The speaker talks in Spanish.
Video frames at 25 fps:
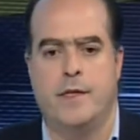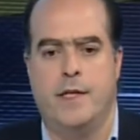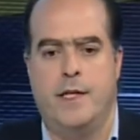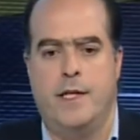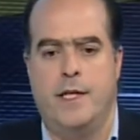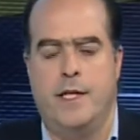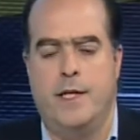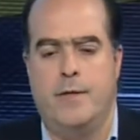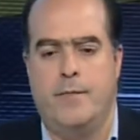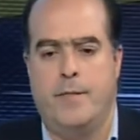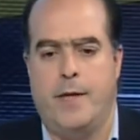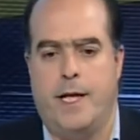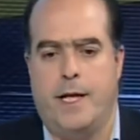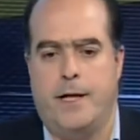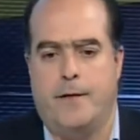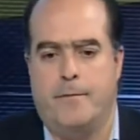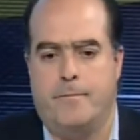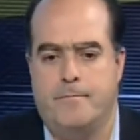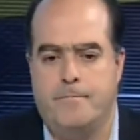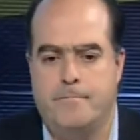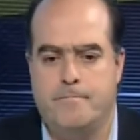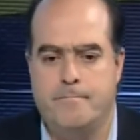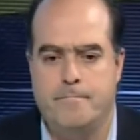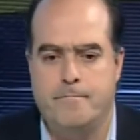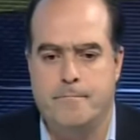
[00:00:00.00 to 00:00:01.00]
Mira,
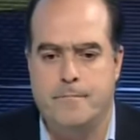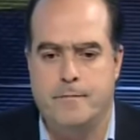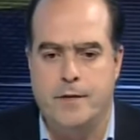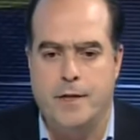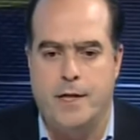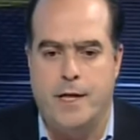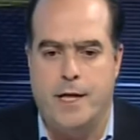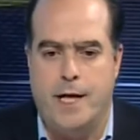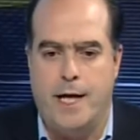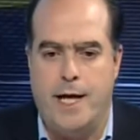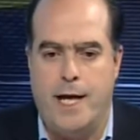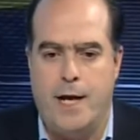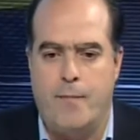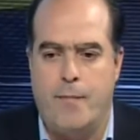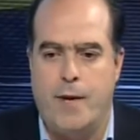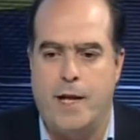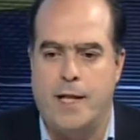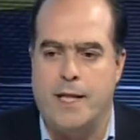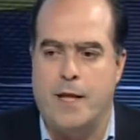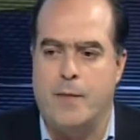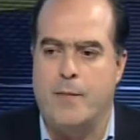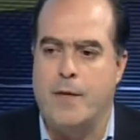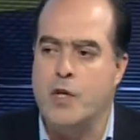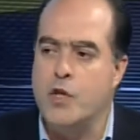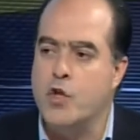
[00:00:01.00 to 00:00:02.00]
el
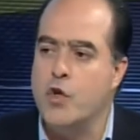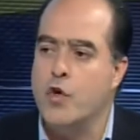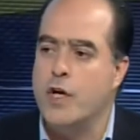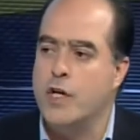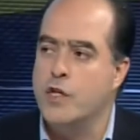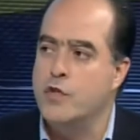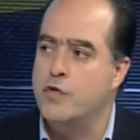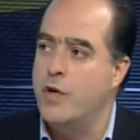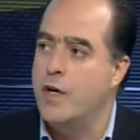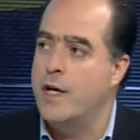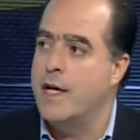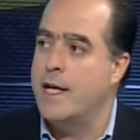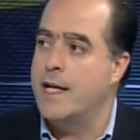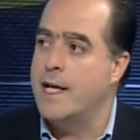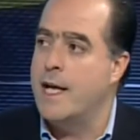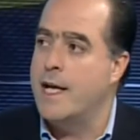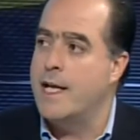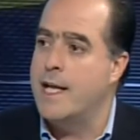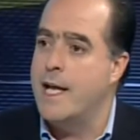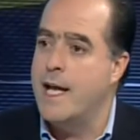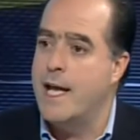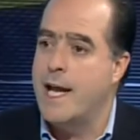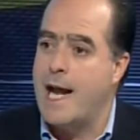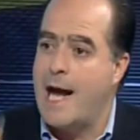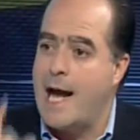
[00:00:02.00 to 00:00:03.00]
planteamiento que hizo Enrique
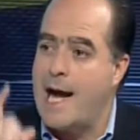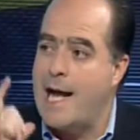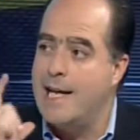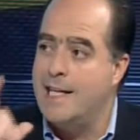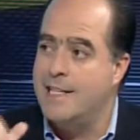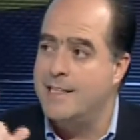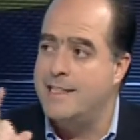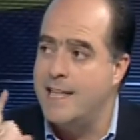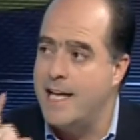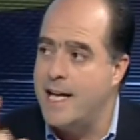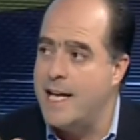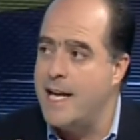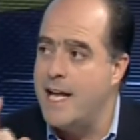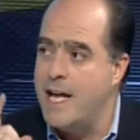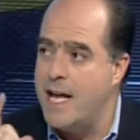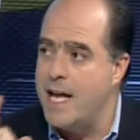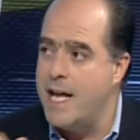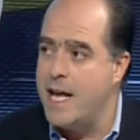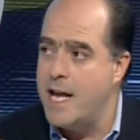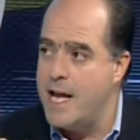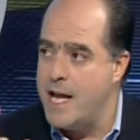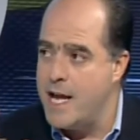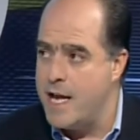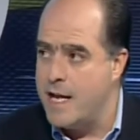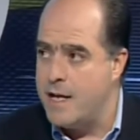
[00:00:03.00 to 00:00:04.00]
ayer al
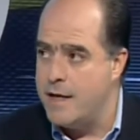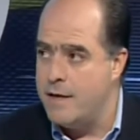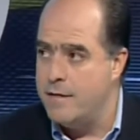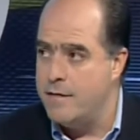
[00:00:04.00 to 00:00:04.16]
CNE,